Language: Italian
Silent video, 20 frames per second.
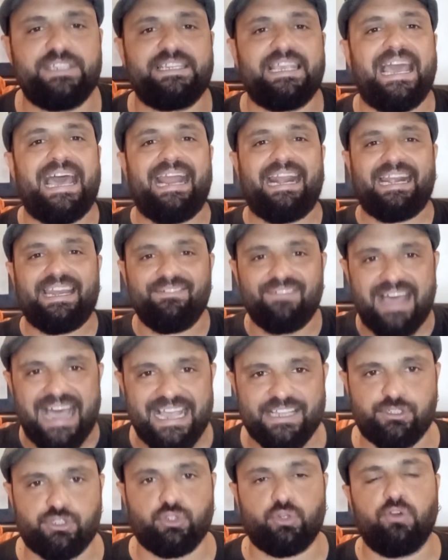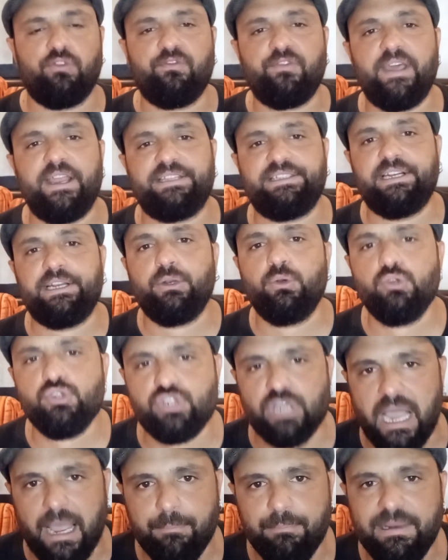se arrivasse un'offerta
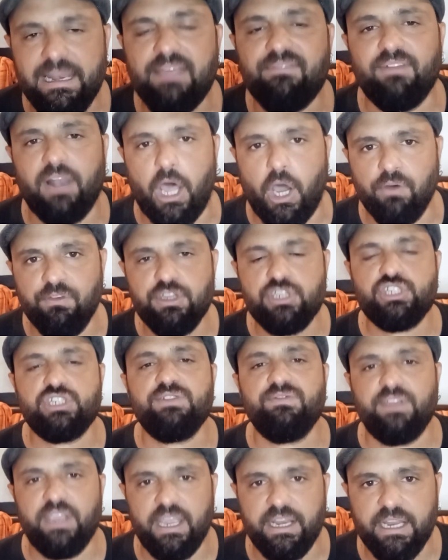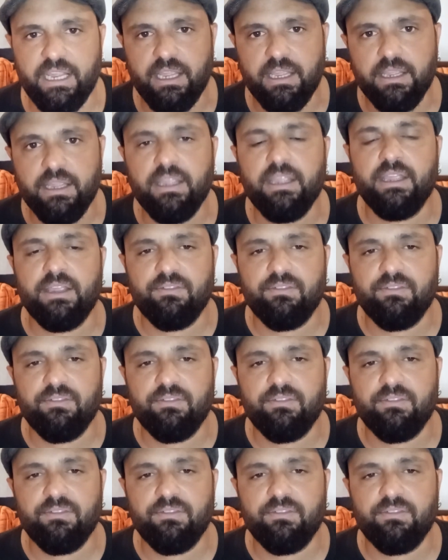rinunciabile, Vlaovic ci viene